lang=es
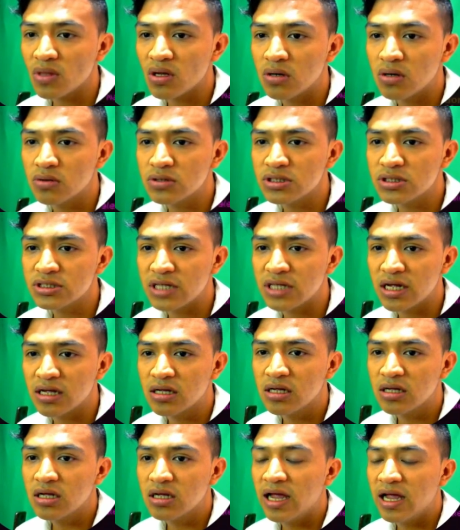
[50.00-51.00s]
¿dónde está?
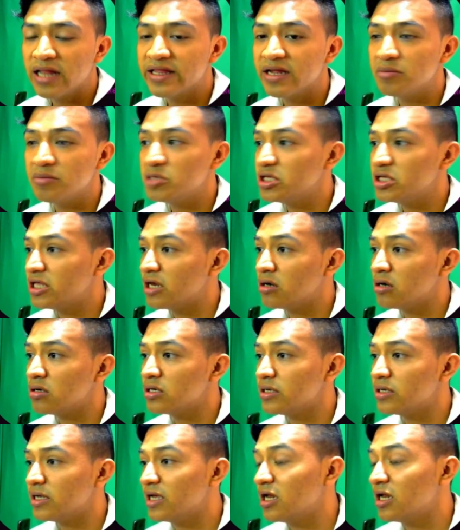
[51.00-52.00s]
el del minero
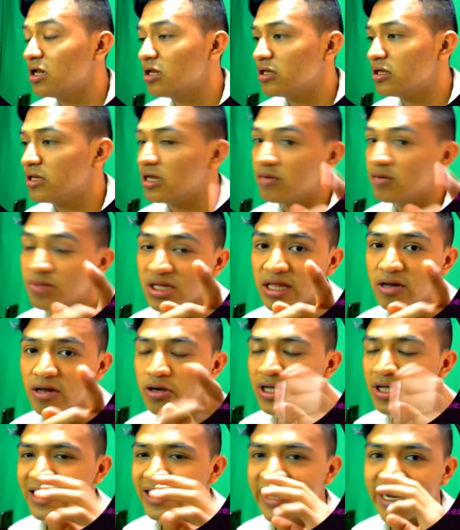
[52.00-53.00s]
y el del minero
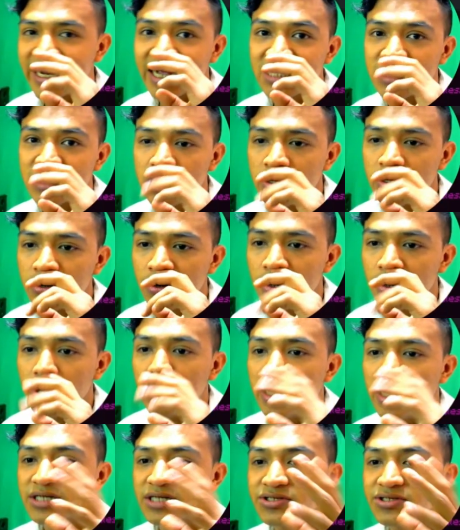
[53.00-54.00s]
y el del cazador
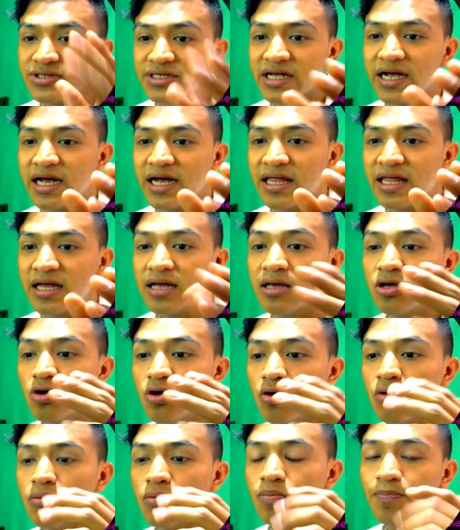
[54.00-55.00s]
esto es que cada que
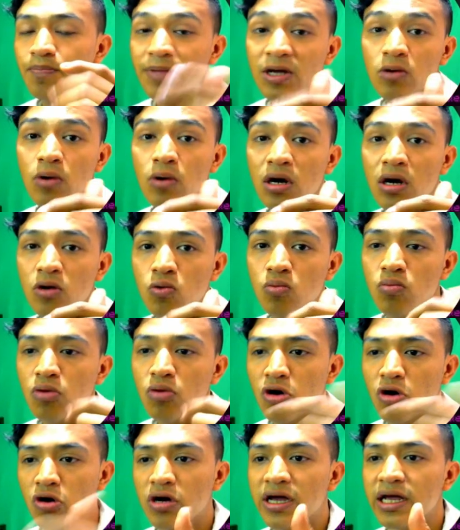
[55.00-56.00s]
yo pico algún
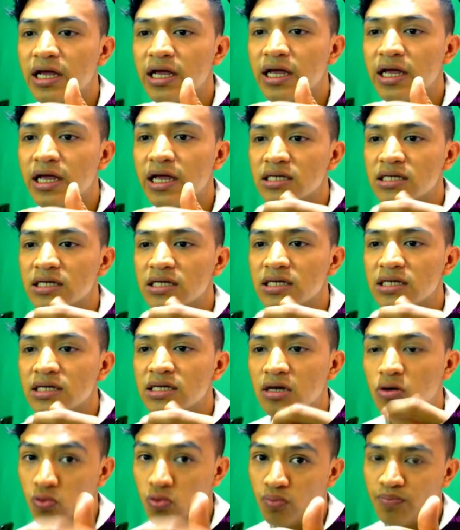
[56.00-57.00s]
bloque, este,
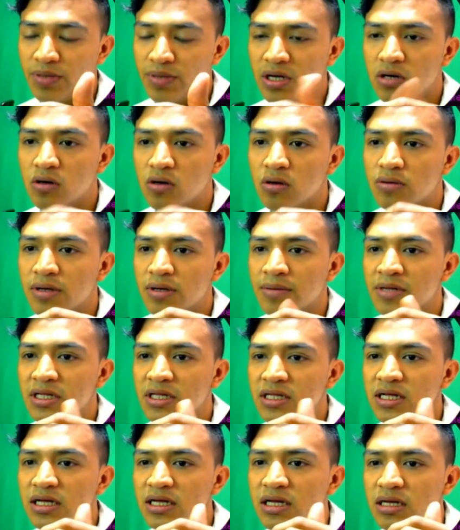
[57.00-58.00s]
con un pico
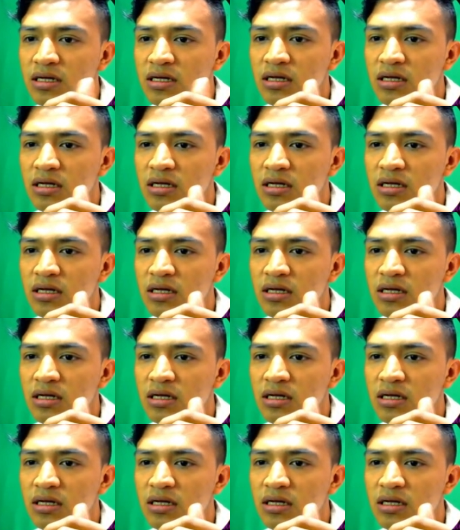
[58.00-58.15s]
obviamente,